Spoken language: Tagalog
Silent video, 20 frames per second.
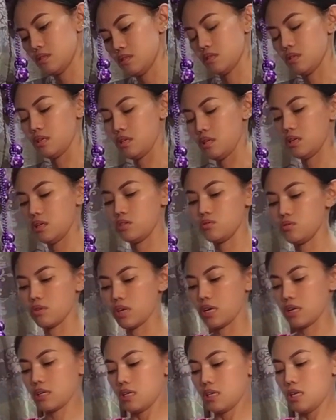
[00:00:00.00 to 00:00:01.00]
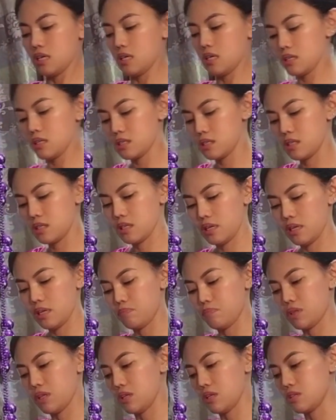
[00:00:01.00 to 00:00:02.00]
Ayan yung aking lip
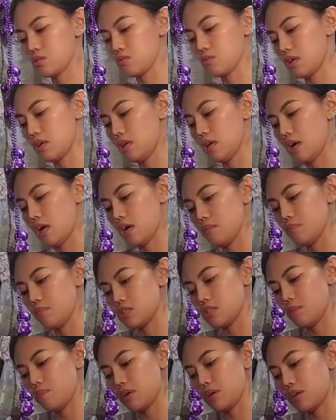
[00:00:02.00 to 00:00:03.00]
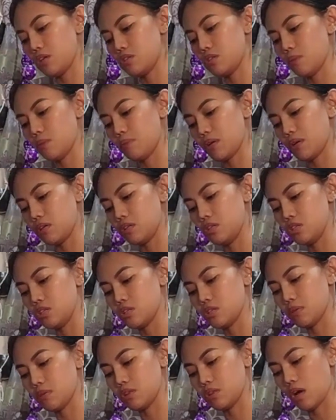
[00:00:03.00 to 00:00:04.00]
tint. So, kailangan masiparate siya para hindi siya
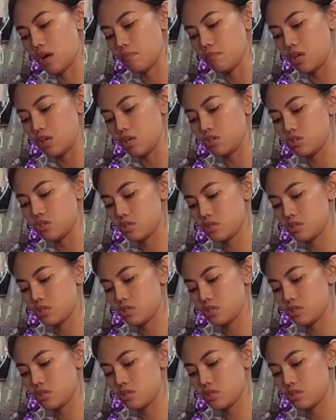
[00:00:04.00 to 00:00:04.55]
madamage.